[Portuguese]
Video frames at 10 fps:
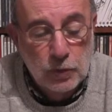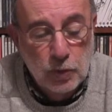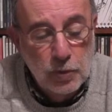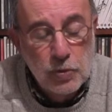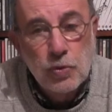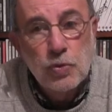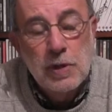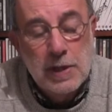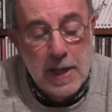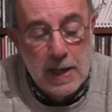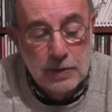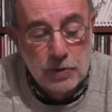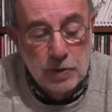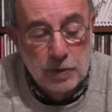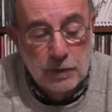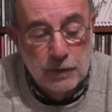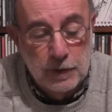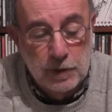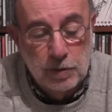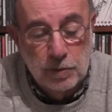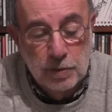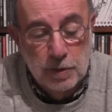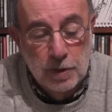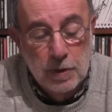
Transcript: Todos os telhados são de vidro